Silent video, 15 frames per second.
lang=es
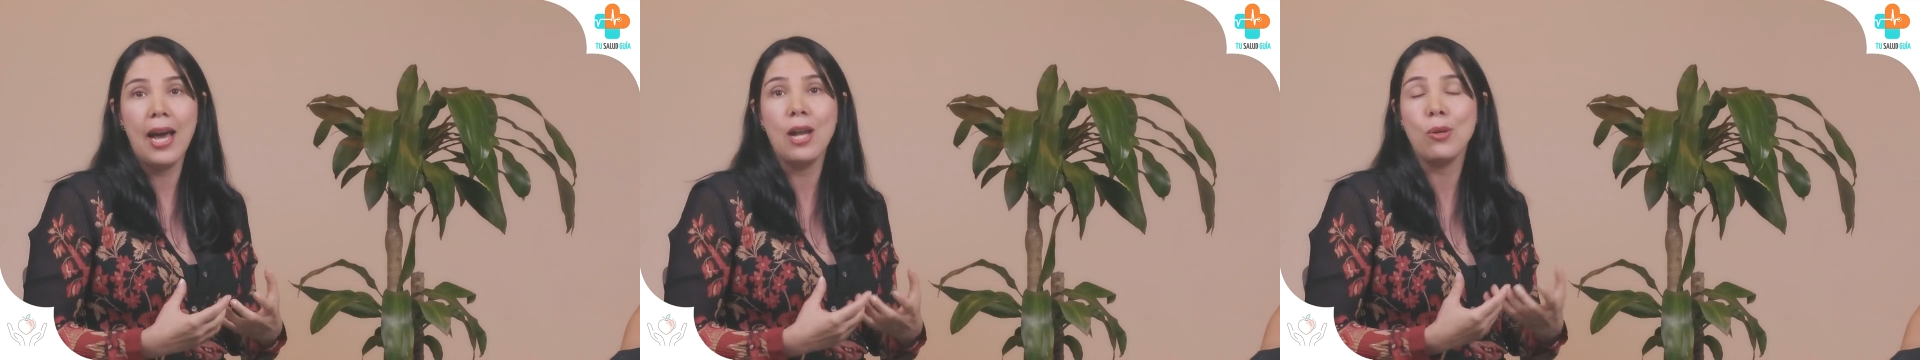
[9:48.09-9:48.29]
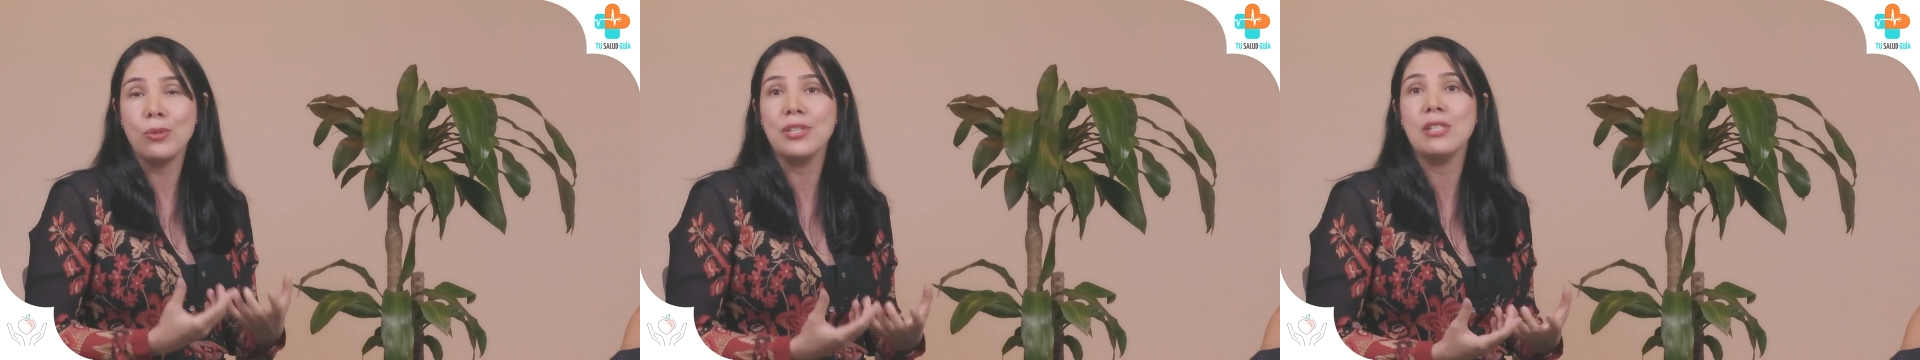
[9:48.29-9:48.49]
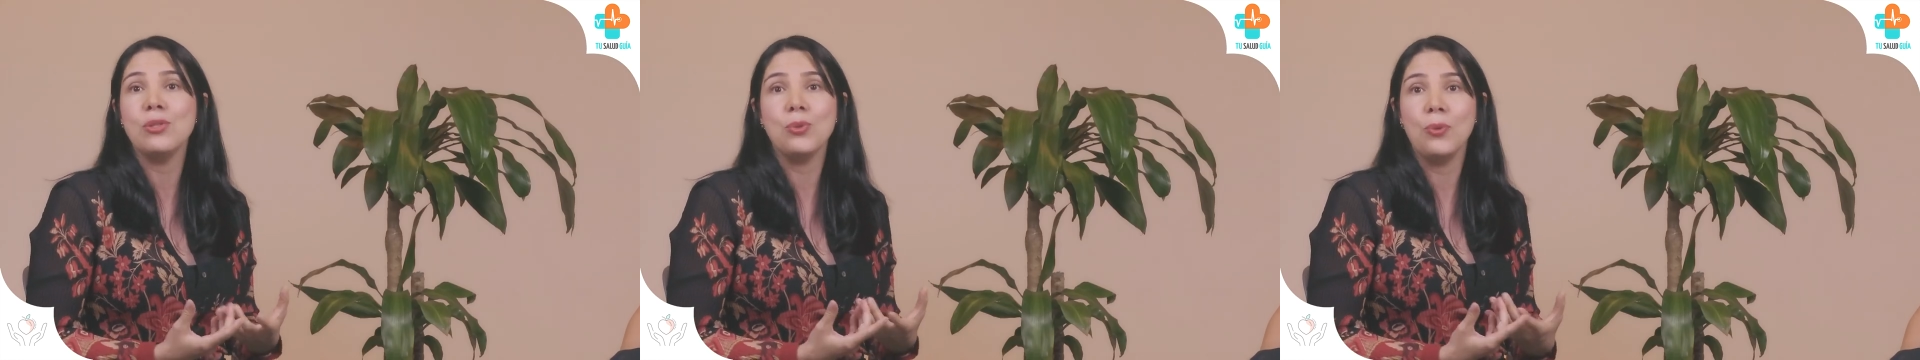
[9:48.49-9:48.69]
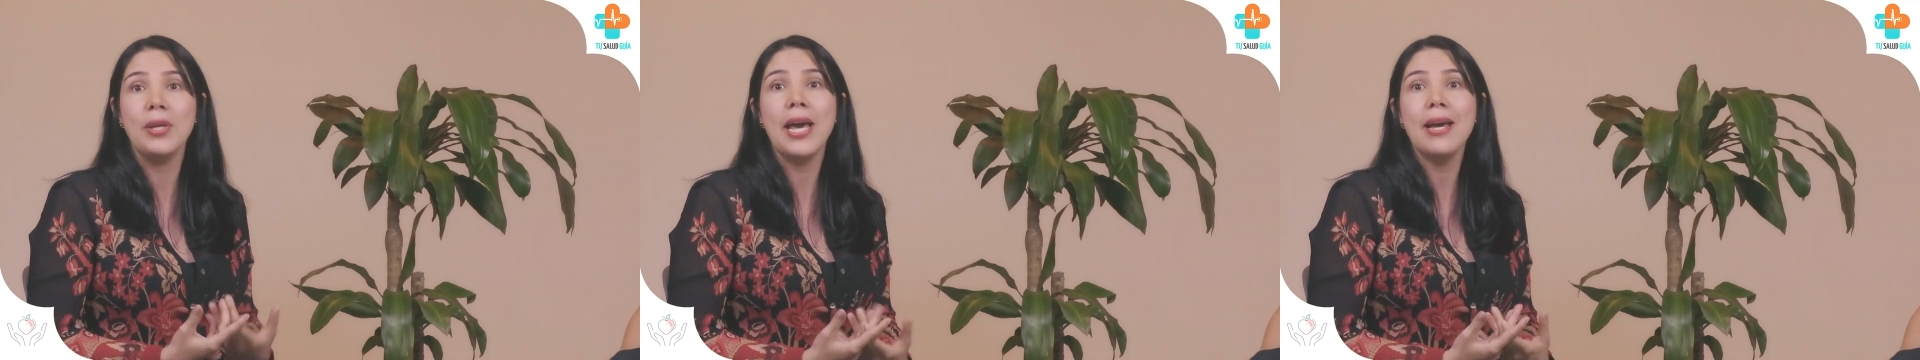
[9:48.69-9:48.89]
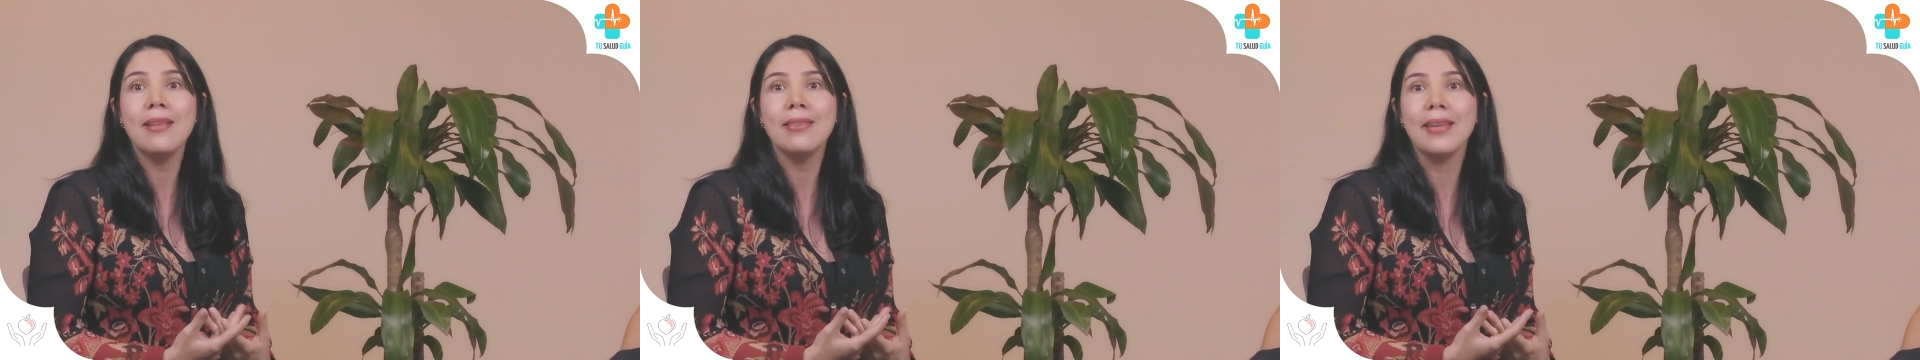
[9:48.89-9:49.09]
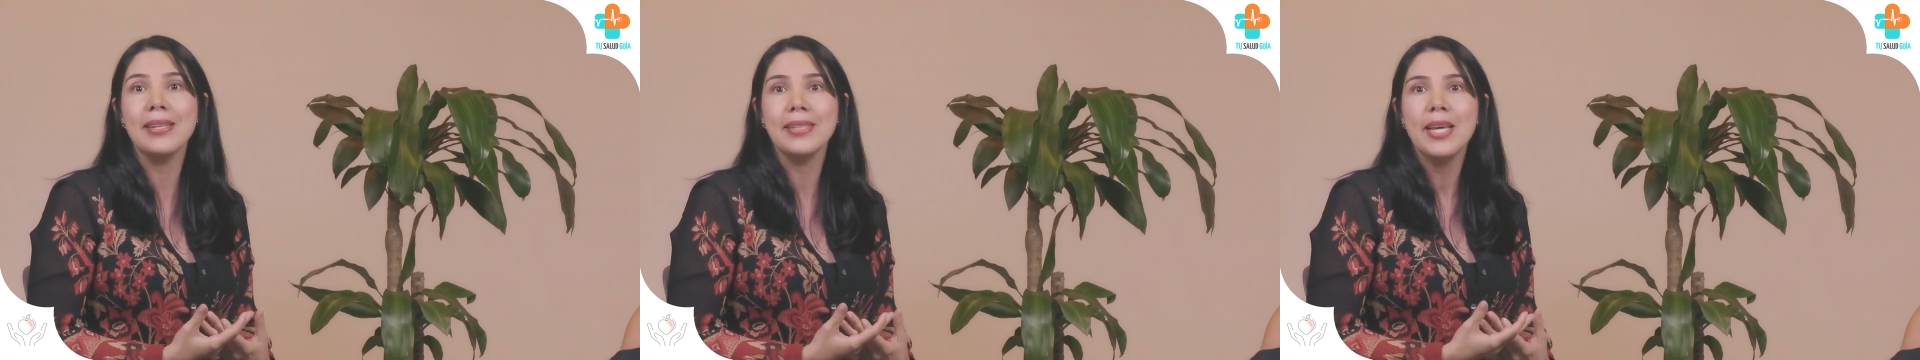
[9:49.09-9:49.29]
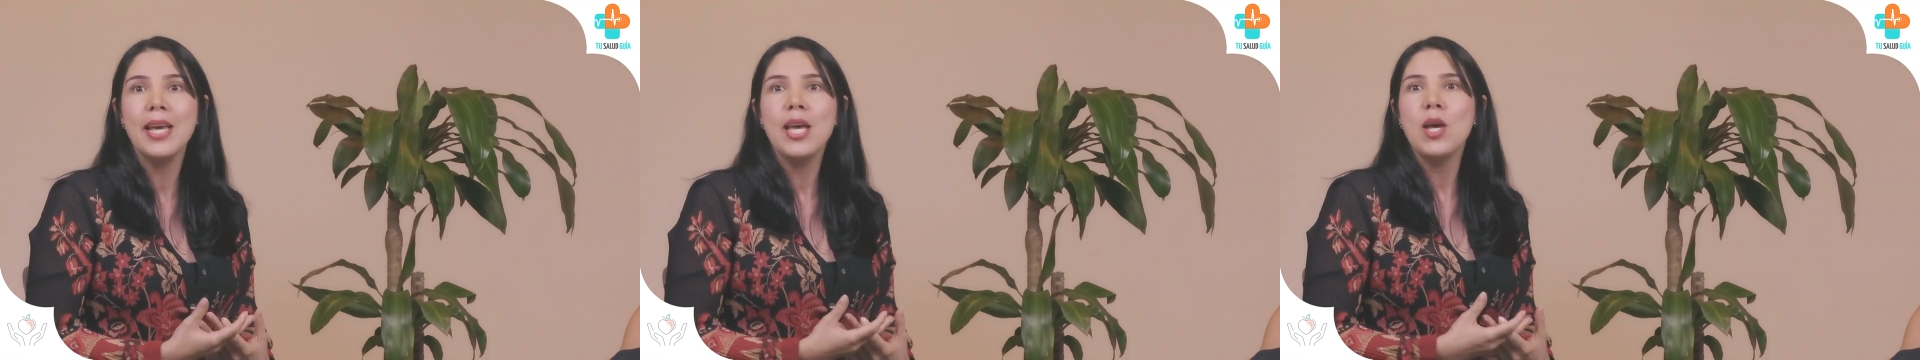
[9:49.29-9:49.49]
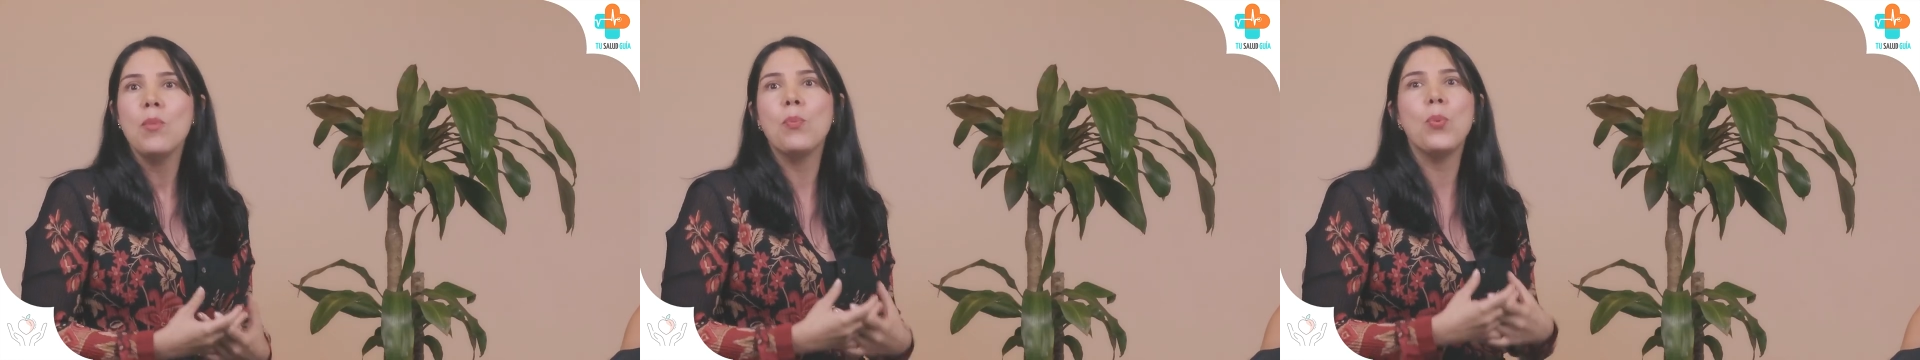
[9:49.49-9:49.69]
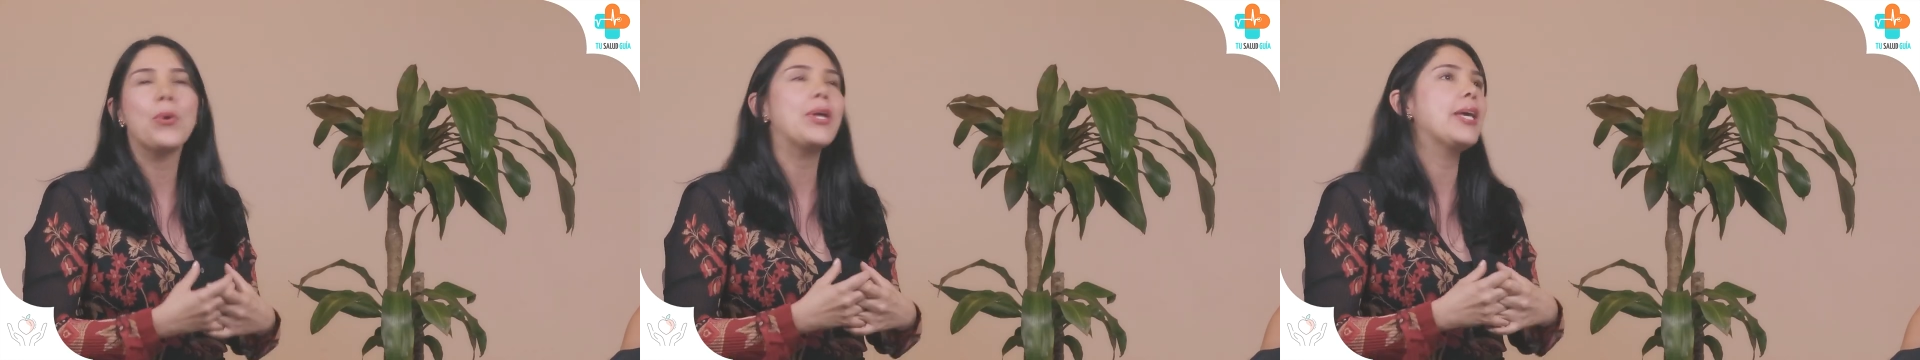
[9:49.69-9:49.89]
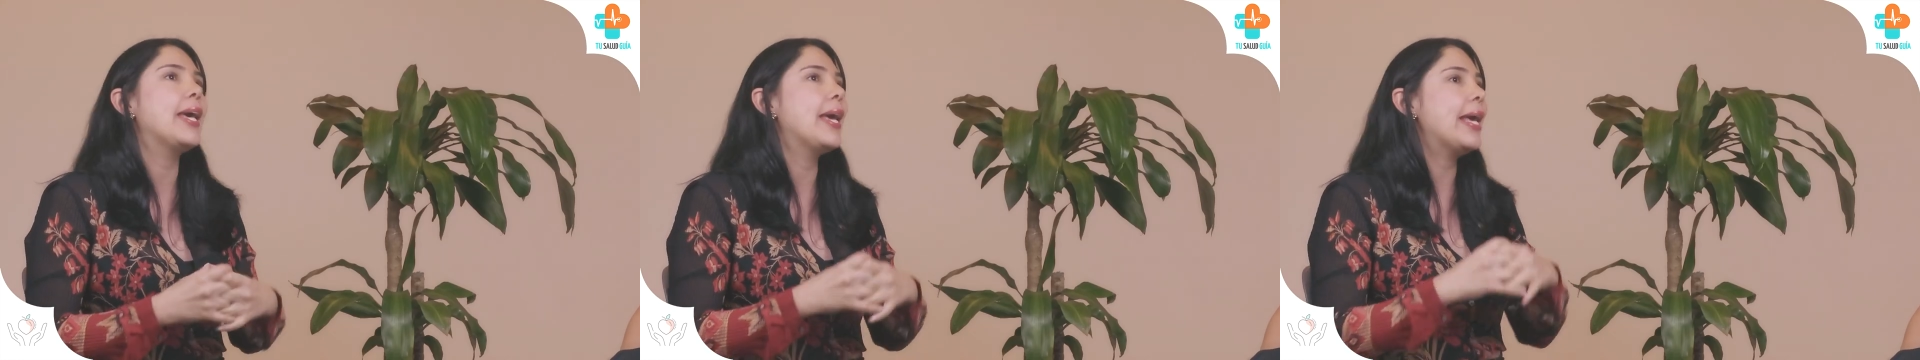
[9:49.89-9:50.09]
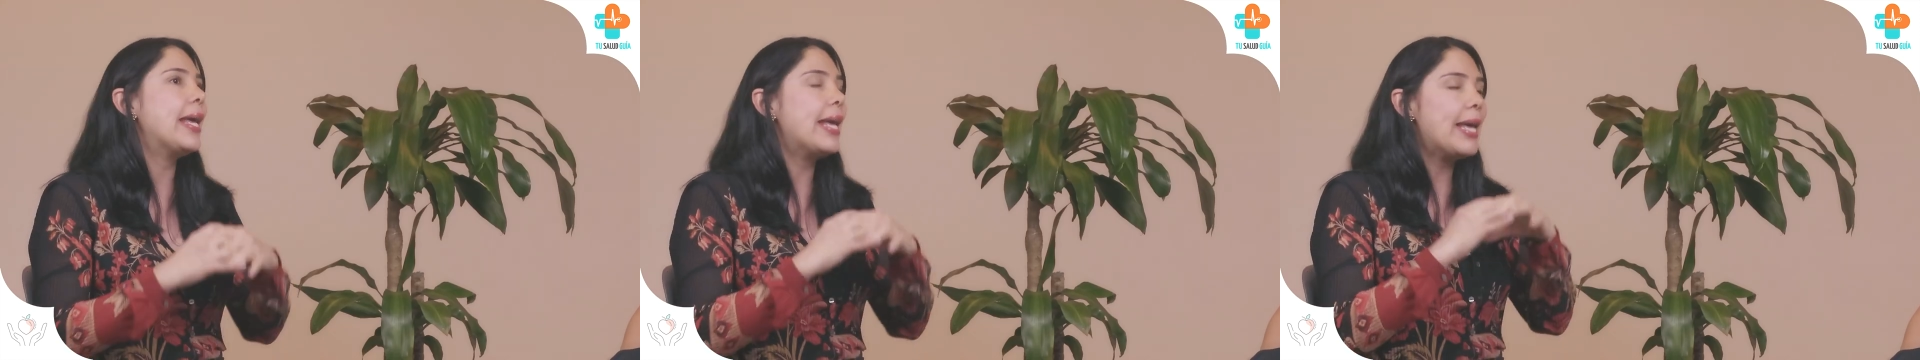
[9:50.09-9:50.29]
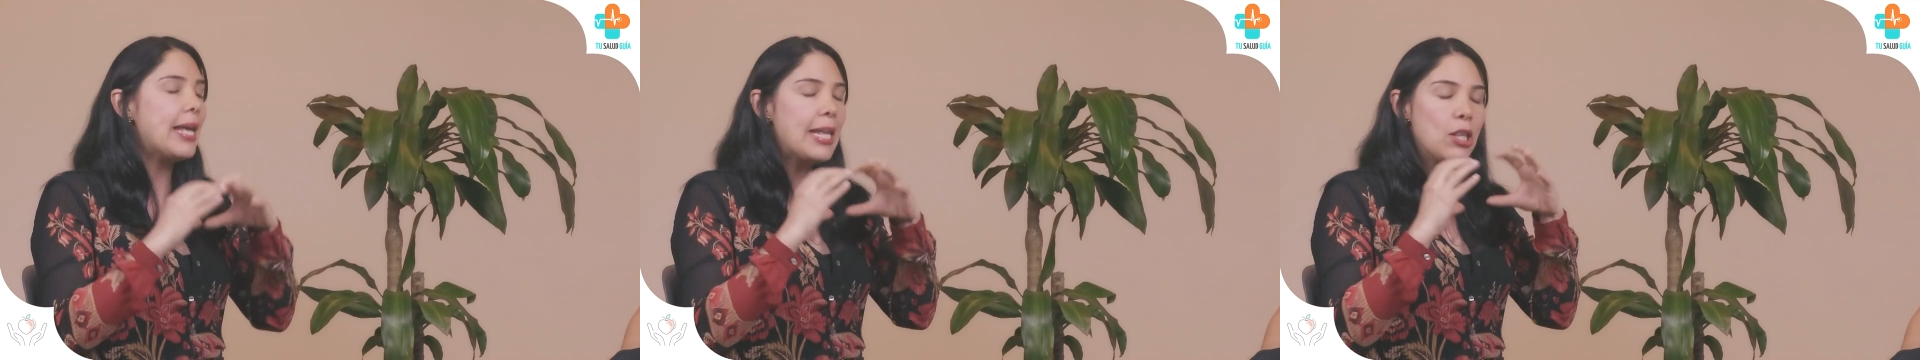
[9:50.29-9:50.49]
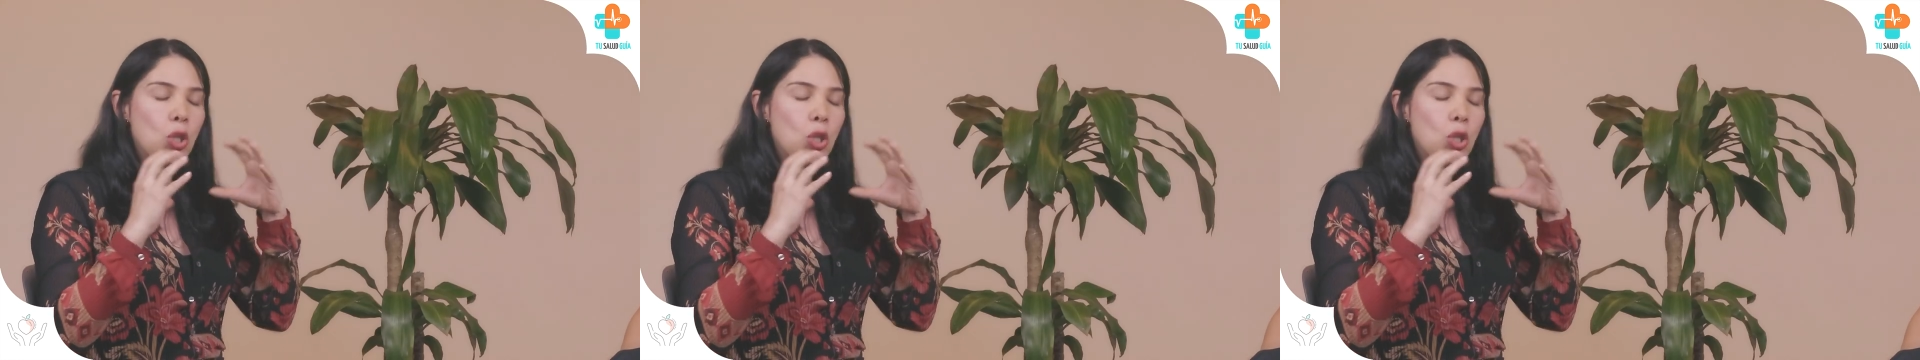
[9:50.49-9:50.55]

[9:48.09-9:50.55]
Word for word: a los estudiantes, porque